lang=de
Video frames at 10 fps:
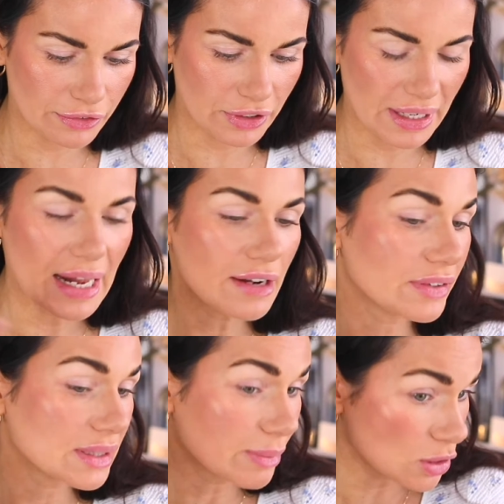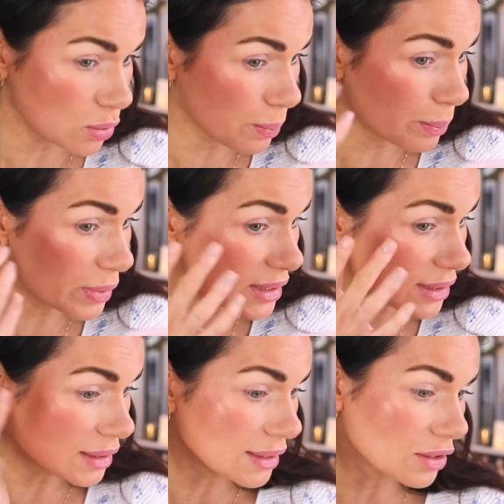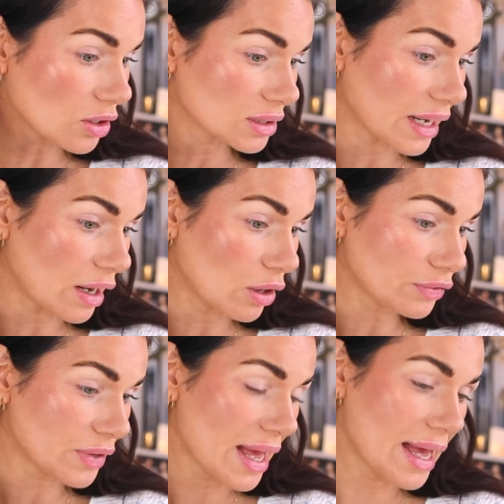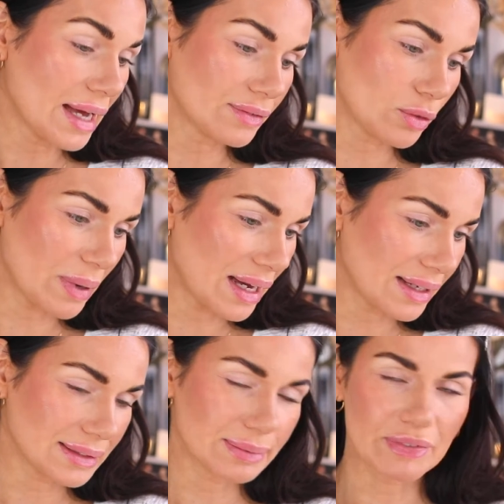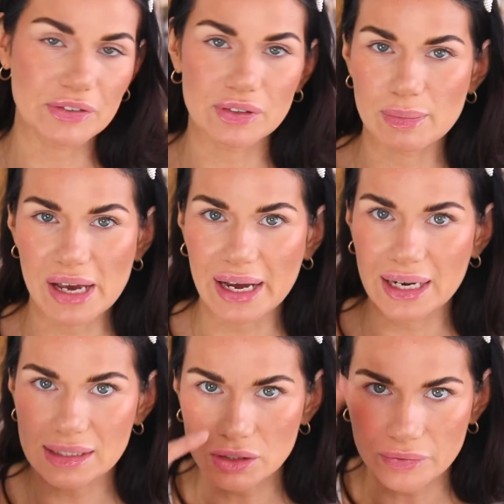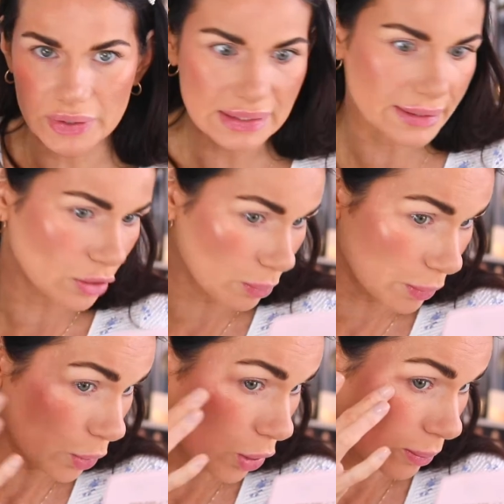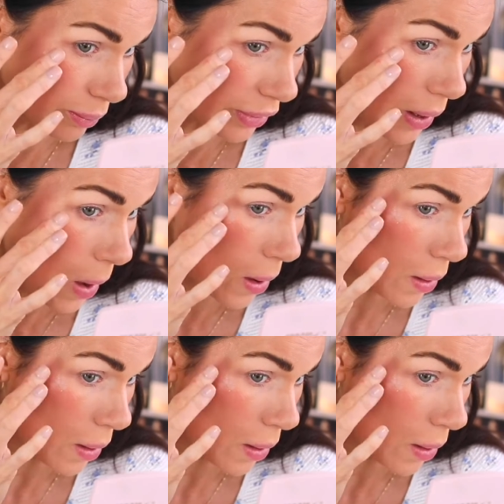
von Elf jetzt mal so ein bisschen hier noch drauf. Wobei, ich meine, wie viel mehr Highlights sollen wir jetzt hier noch bekommen, ne?